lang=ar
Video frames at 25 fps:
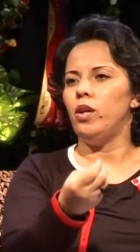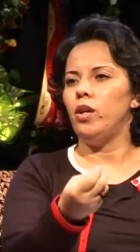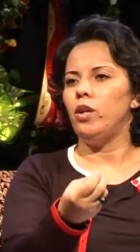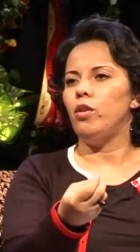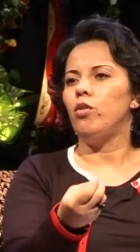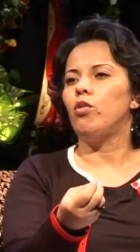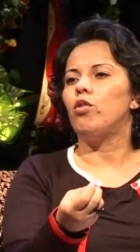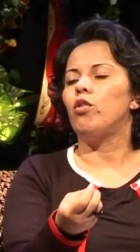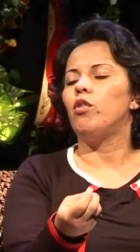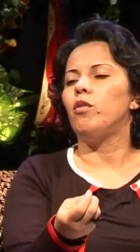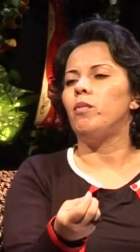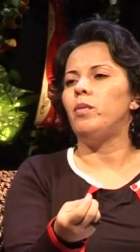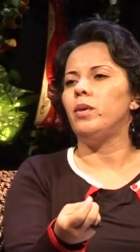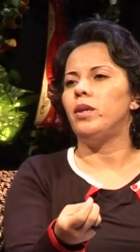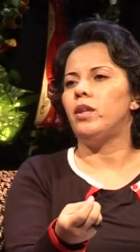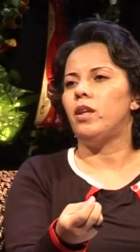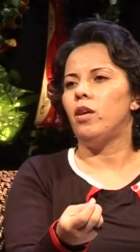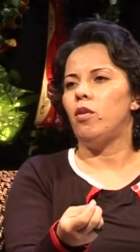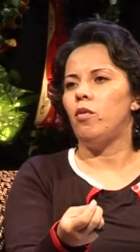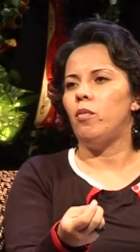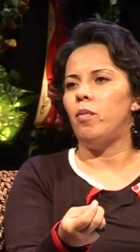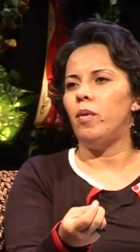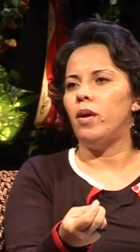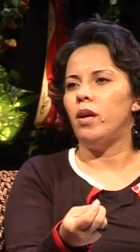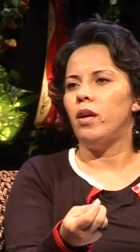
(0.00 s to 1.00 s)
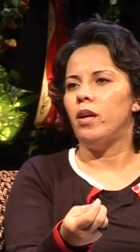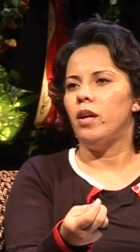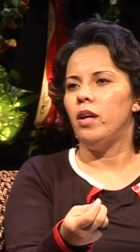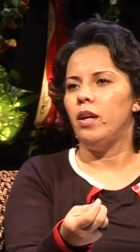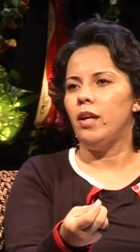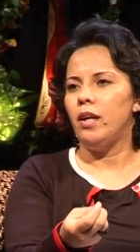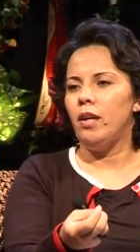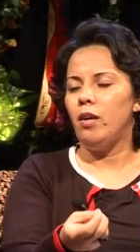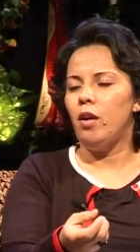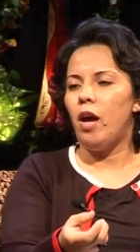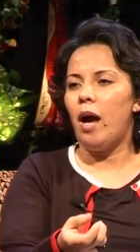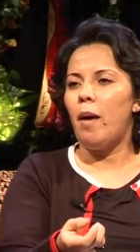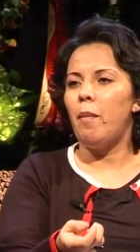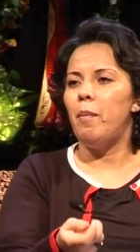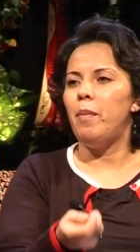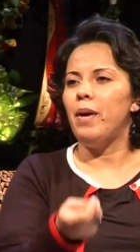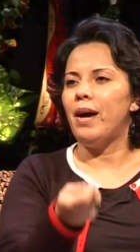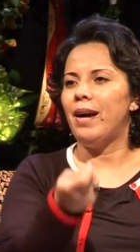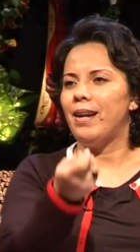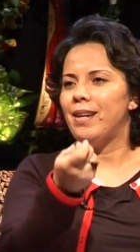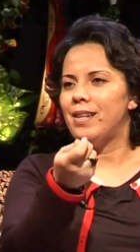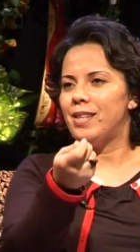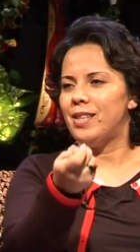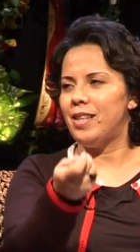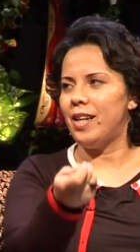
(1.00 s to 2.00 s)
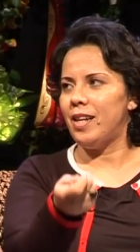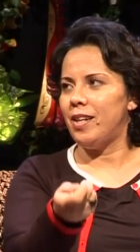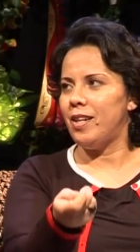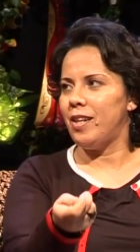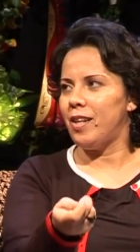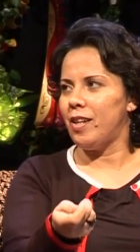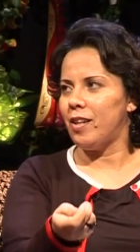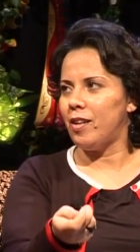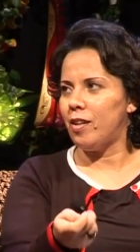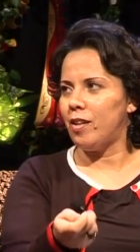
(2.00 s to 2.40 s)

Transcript: يطلب مم. التوبه مم. يعبر عن استعداد